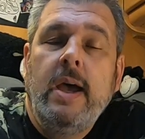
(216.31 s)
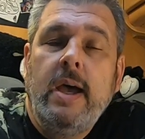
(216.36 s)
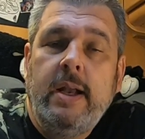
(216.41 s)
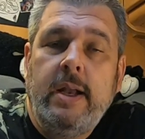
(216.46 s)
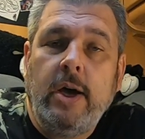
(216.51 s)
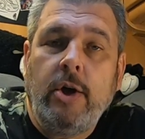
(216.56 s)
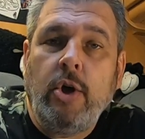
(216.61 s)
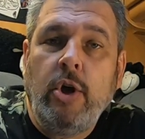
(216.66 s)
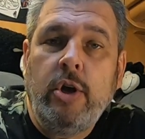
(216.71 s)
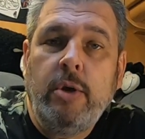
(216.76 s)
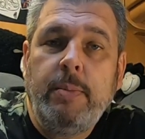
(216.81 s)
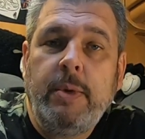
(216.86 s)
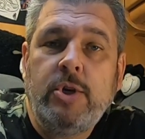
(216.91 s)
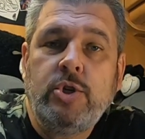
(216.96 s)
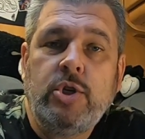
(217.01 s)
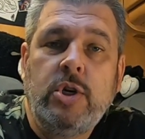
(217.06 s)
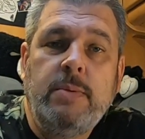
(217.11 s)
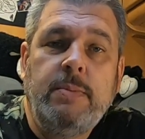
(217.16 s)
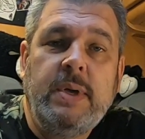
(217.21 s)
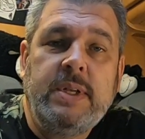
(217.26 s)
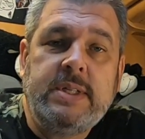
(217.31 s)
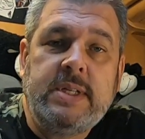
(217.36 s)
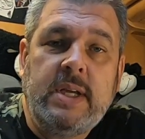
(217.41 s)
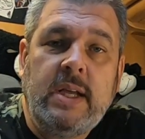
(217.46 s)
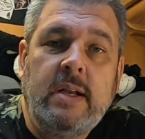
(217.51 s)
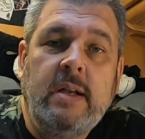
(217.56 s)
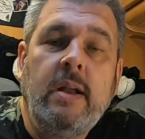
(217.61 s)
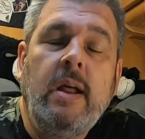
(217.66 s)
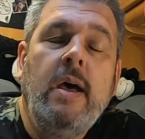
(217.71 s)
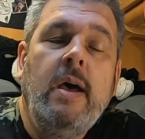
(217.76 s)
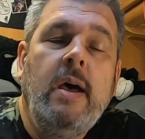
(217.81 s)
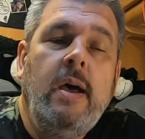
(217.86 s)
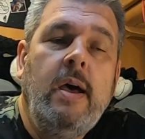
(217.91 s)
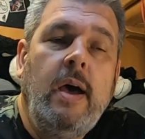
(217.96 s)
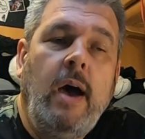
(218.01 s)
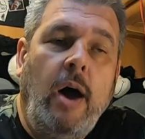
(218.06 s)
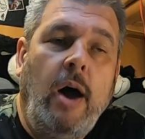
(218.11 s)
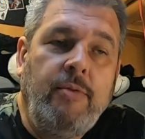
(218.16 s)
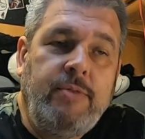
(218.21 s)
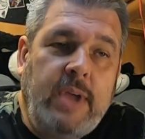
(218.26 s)
Da konnte man schon immer sehen,
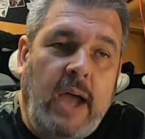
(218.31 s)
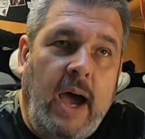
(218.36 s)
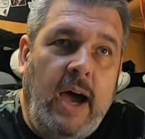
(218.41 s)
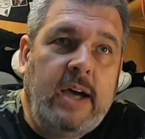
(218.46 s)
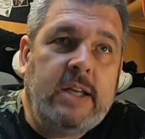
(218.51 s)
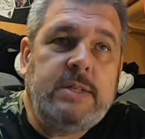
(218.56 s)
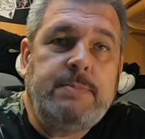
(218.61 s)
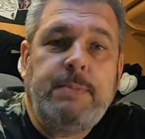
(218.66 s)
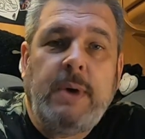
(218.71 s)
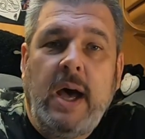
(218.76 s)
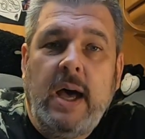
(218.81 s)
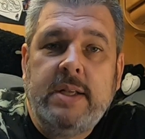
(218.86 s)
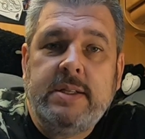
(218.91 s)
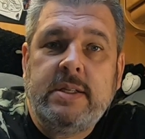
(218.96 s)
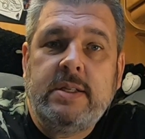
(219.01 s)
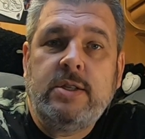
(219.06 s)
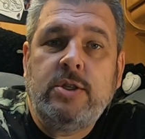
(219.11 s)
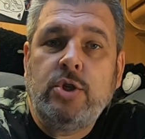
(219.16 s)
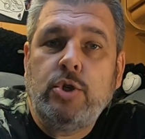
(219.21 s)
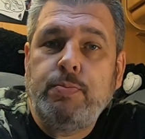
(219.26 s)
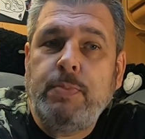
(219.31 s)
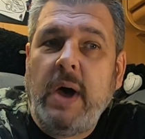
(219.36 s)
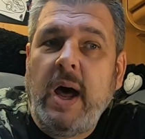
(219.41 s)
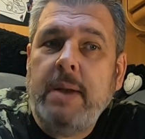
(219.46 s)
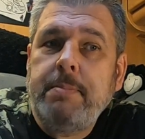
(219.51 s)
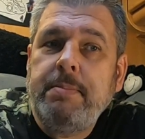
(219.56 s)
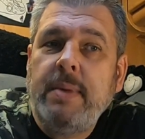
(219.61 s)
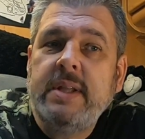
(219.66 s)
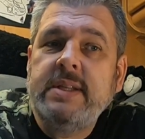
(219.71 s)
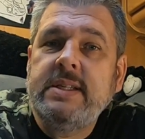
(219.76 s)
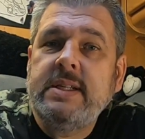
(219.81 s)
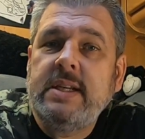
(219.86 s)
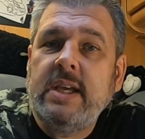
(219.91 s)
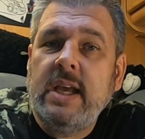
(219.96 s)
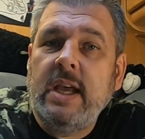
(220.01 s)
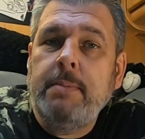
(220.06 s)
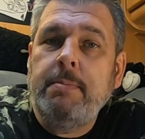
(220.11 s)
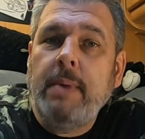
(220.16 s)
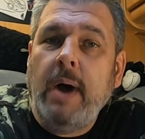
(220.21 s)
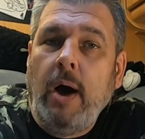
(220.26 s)
auf Jahresbasis spart man sich
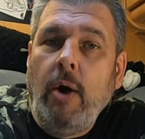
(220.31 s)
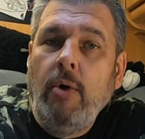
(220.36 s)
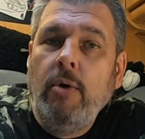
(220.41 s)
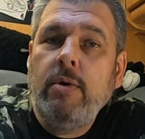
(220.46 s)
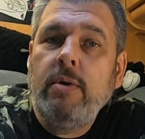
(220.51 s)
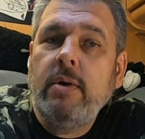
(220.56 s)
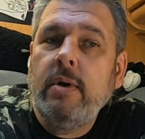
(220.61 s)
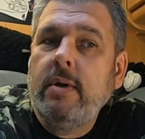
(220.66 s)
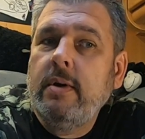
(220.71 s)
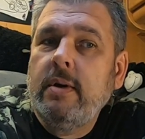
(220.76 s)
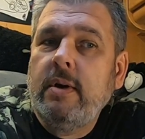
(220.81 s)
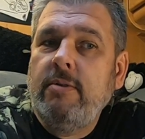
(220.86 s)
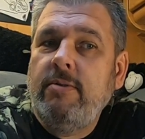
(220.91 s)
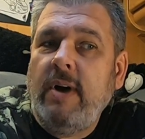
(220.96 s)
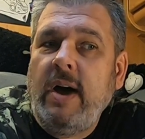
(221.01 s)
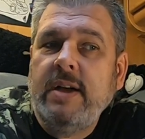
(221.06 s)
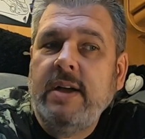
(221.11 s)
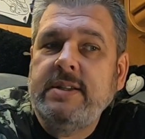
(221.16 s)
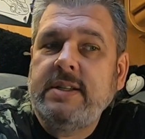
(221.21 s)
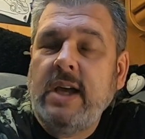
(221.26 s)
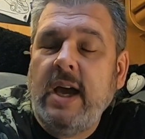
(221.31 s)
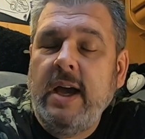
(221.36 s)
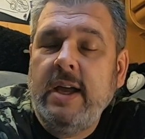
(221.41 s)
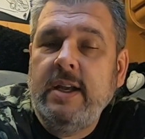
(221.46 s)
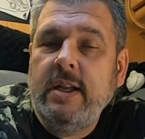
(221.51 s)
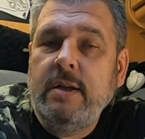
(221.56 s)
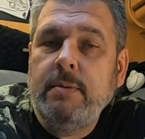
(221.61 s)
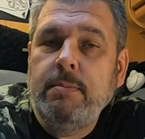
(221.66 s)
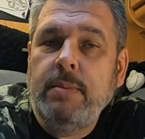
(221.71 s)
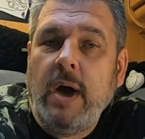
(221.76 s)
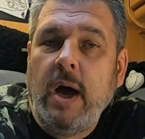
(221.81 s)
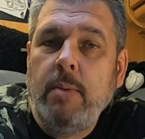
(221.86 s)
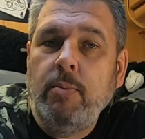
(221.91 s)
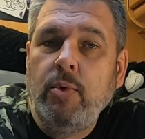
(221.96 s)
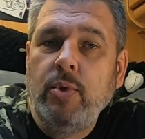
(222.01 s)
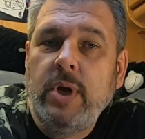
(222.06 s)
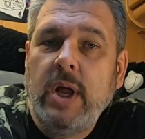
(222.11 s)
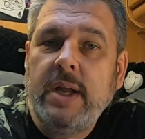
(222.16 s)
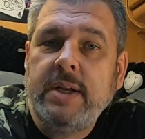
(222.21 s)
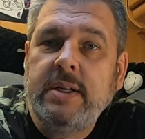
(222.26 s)
eben auch äh, quasi eigentlich ein paar
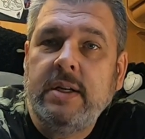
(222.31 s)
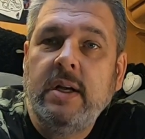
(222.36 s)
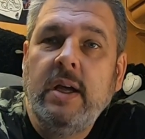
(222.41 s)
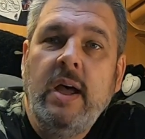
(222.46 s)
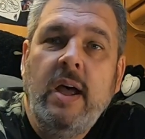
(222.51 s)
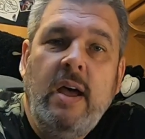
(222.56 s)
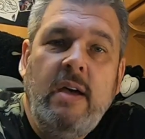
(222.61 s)
Monate.